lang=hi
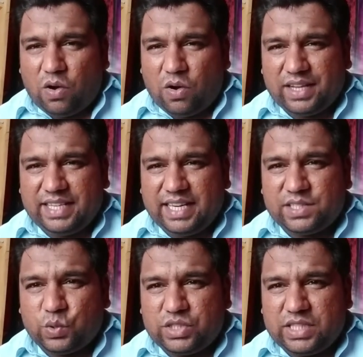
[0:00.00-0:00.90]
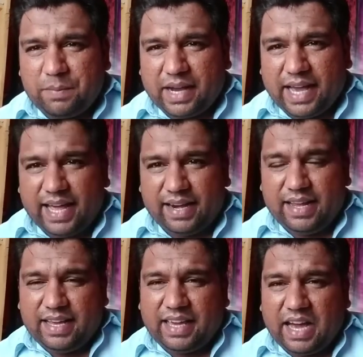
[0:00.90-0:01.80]
और ये सोचे बगैर
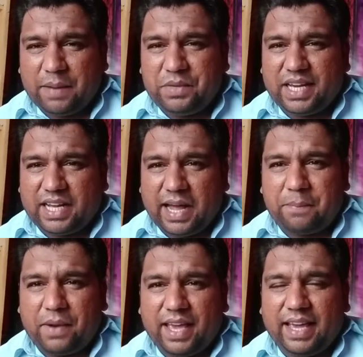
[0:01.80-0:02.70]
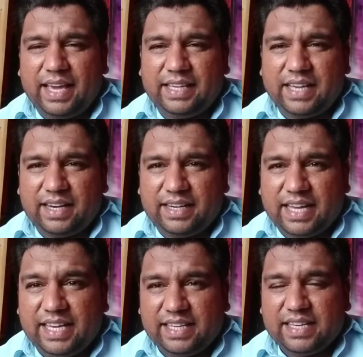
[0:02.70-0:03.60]
कि हम ये कर पाएंगे या
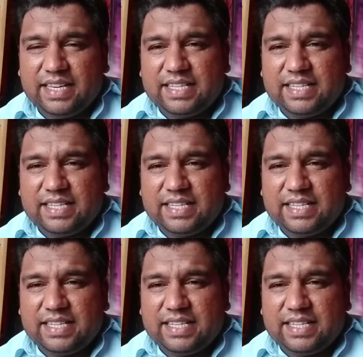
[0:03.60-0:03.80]
नहीं